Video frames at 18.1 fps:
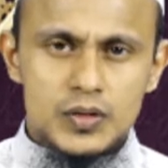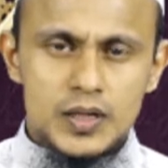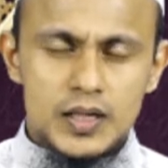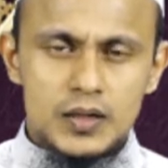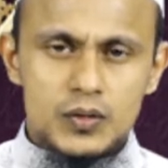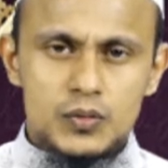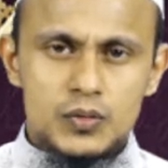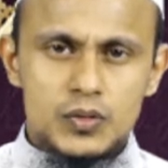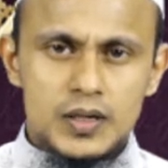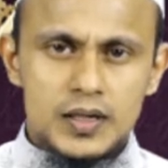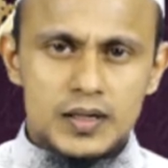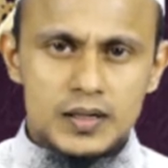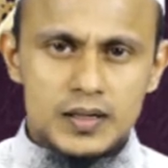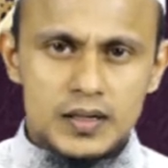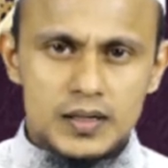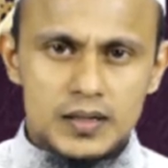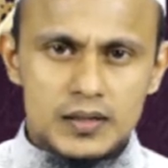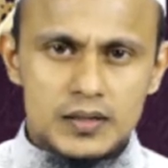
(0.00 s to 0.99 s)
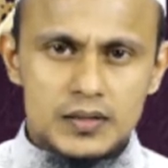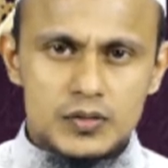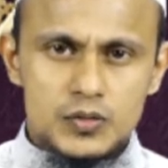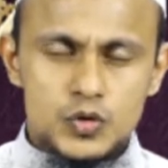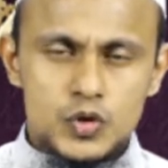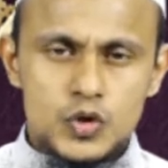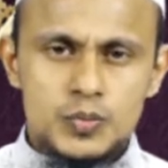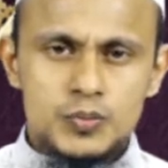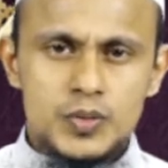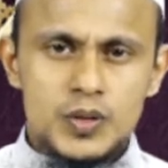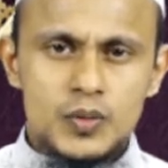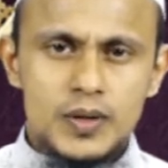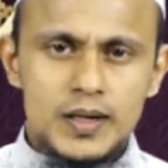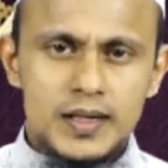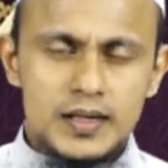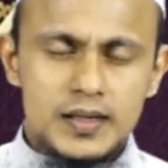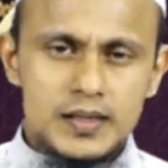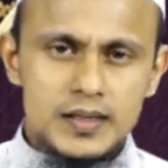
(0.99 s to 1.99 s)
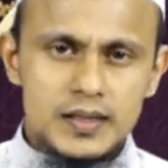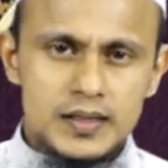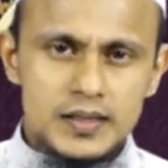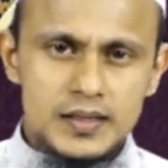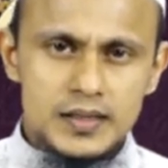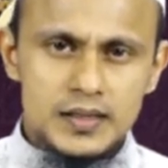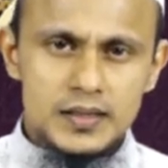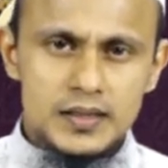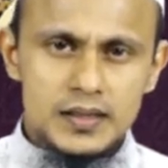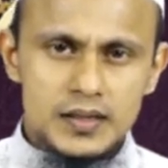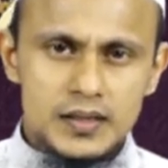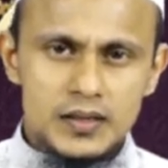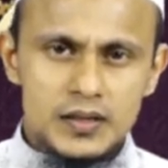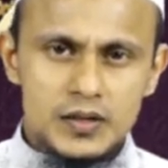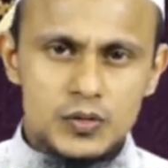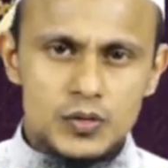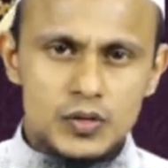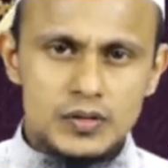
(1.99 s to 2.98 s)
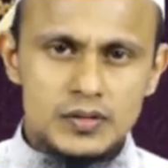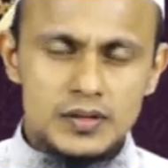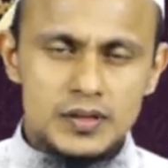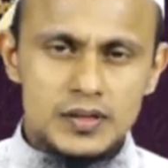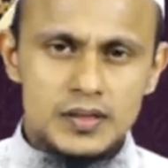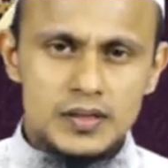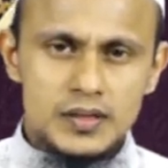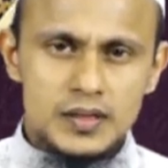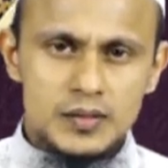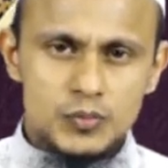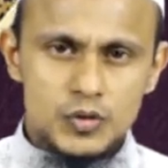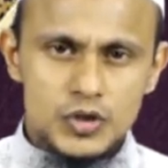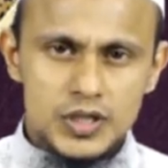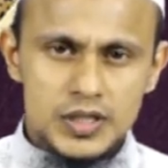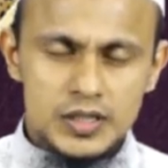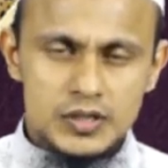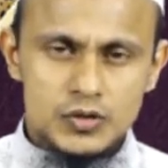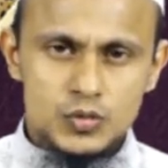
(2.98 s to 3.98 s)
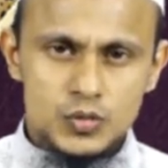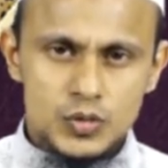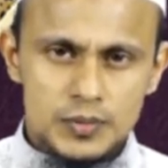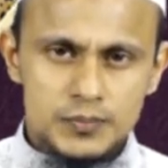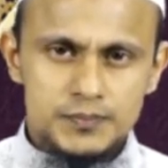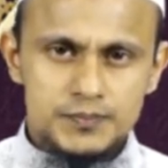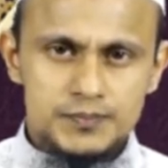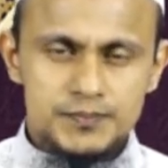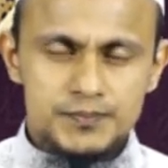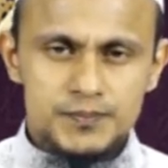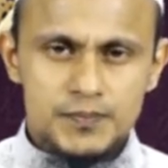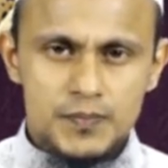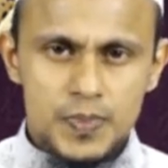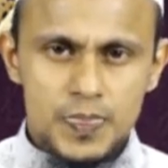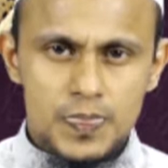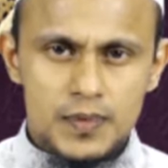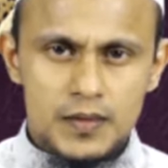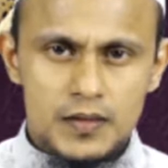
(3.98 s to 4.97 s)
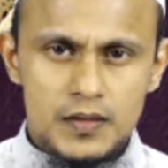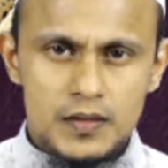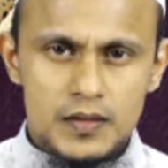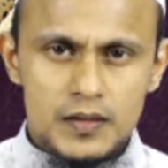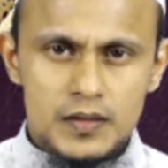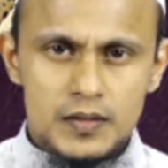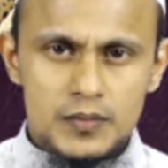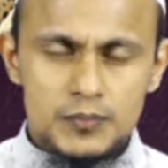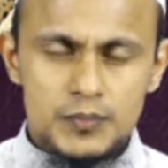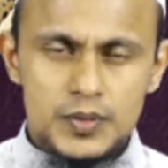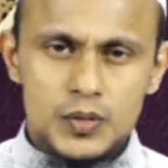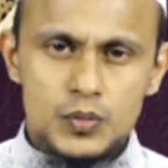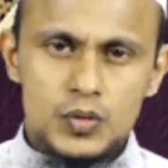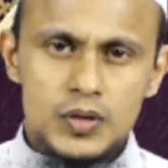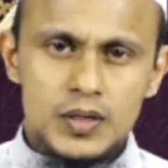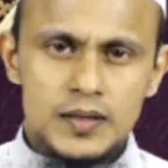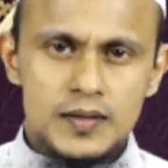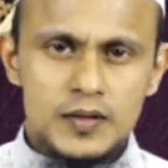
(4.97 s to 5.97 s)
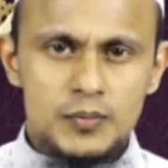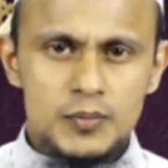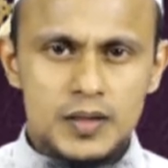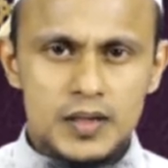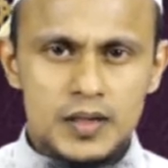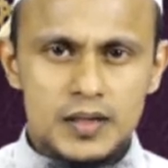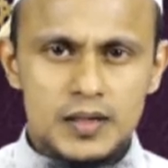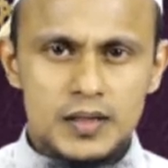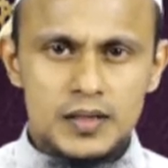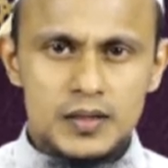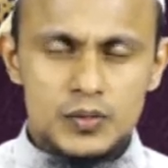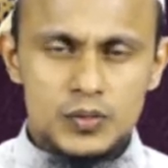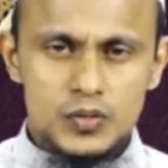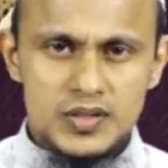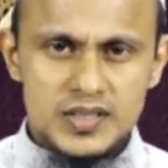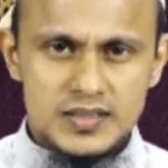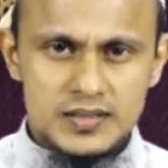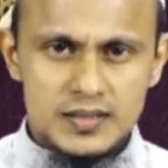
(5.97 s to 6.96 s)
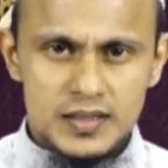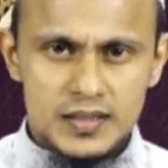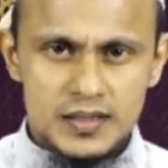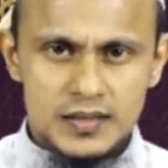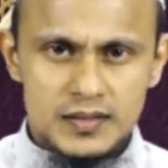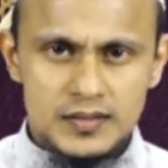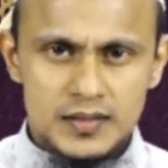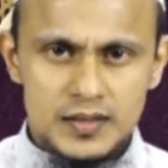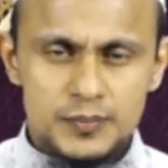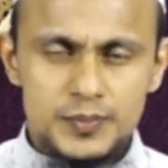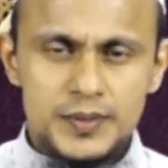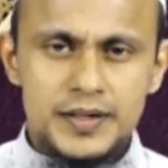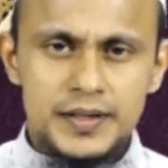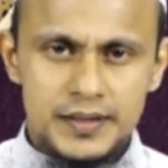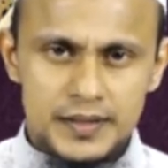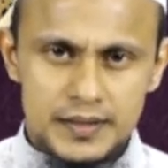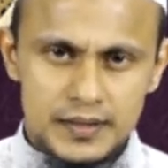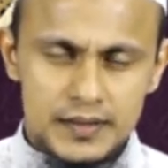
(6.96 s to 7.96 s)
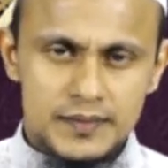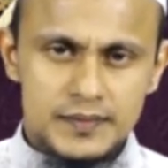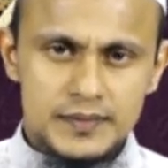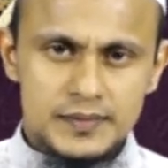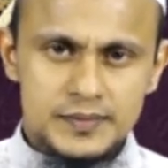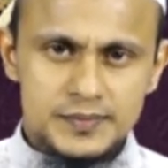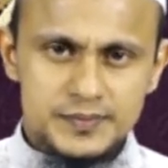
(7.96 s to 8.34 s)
அல்குரானில் குடும்ப வாழ்க்கைக்கு அல்லாஹ் கொடுத்திருக்கின்ற முக்கியத்துவம் மிக உன்னதமான ஒரு ஸ்தானத்தை பெற்றிருக்கிறது